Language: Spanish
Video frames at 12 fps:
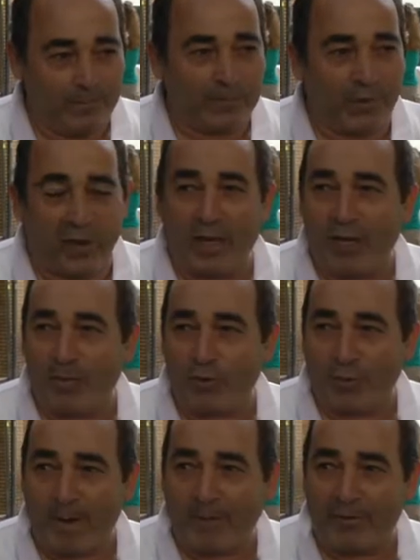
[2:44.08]
tiene
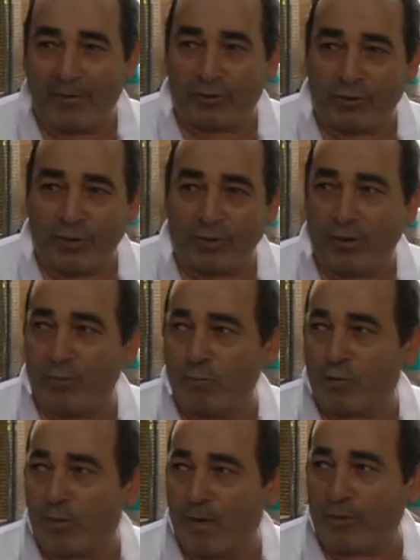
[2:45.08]
mucho más planteo que nosotros,
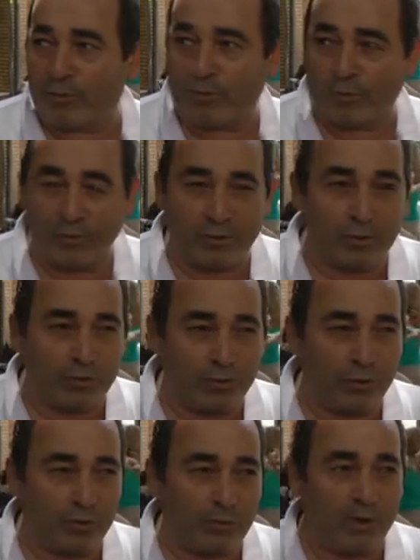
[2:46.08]
mucho más por supuesto que
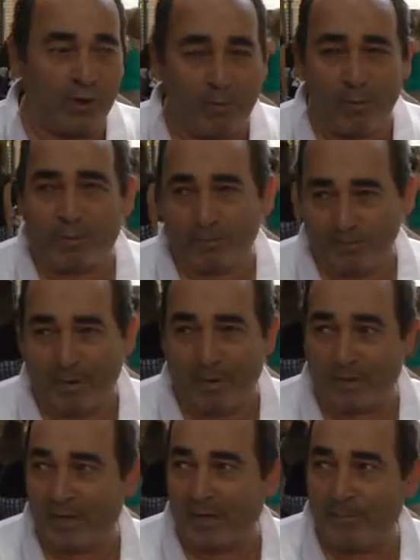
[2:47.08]
nosotros, pero vamos, vamos a
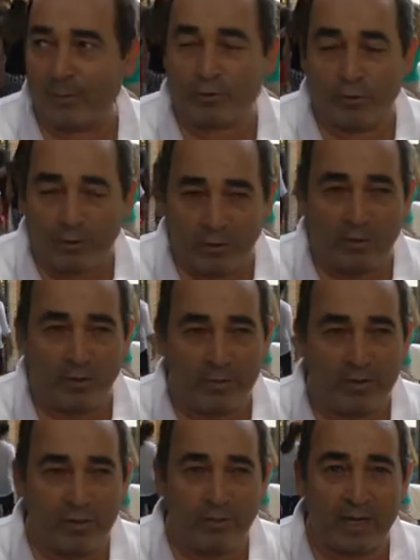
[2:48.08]
pelear por todos los
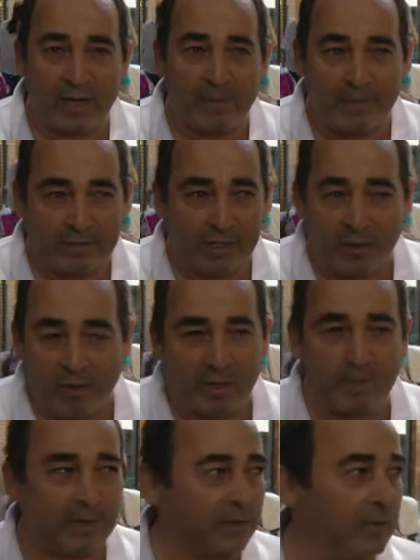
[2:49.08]
medios para empatar o ganar
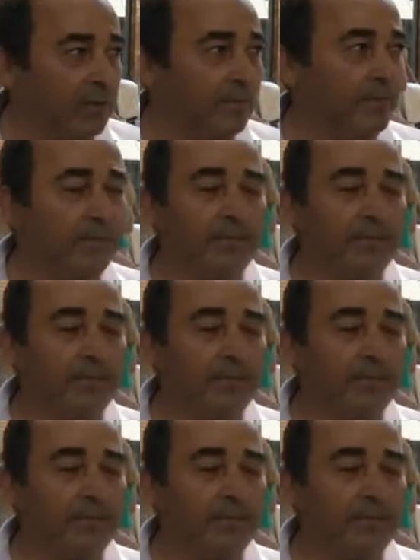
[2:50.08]
el partido.